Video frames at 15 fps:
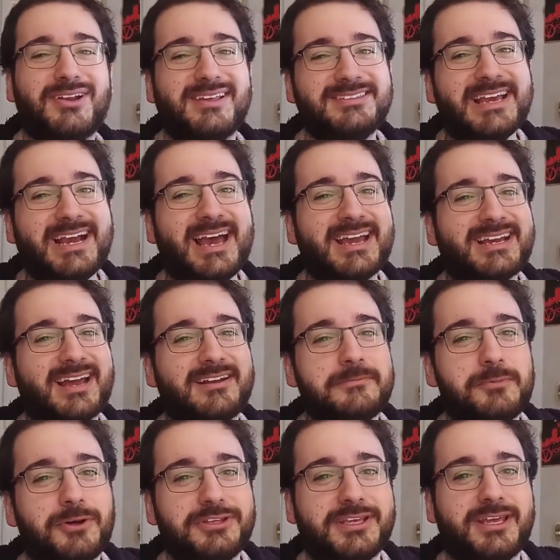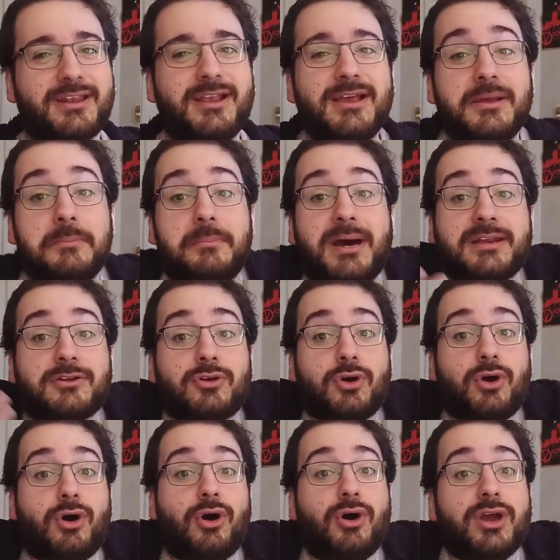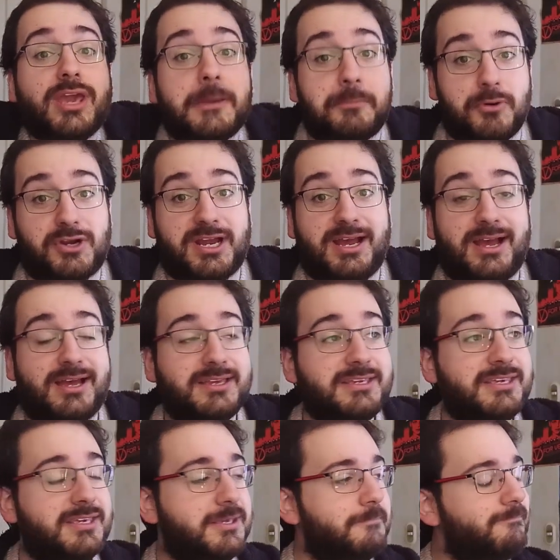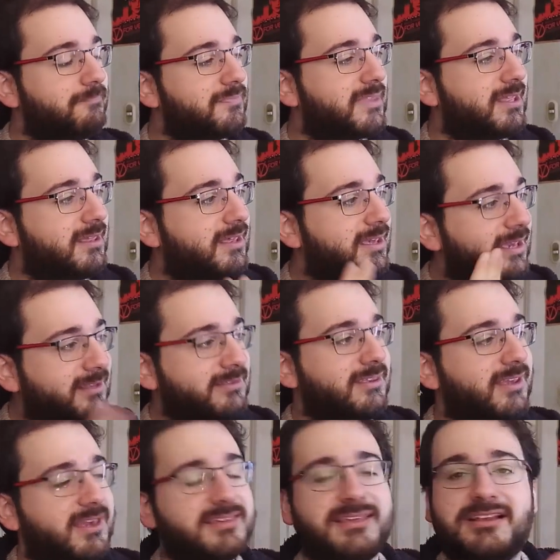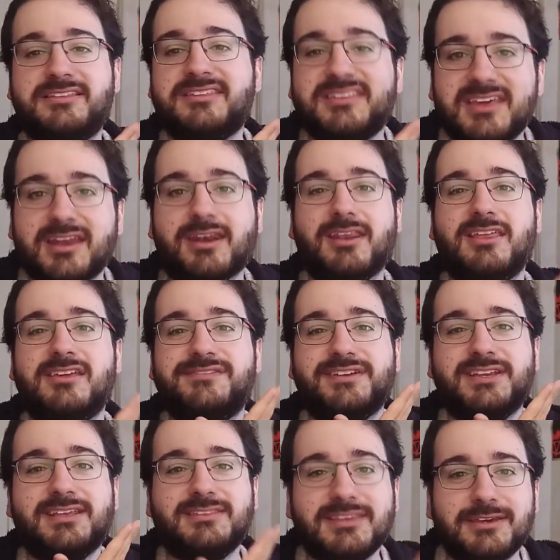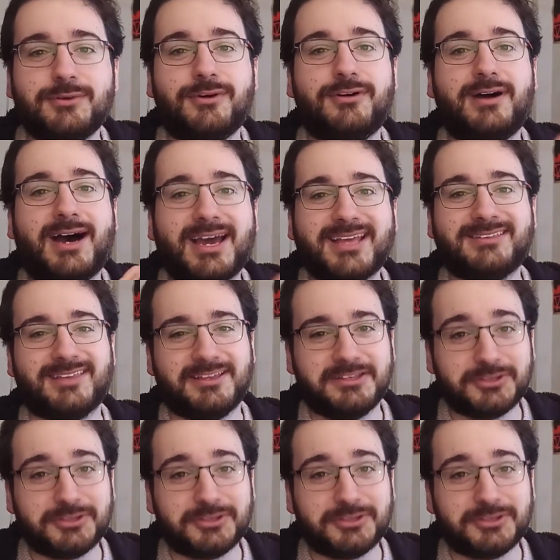pero la saga de Harry Potter marcó época y este es el cierre definitivo a esta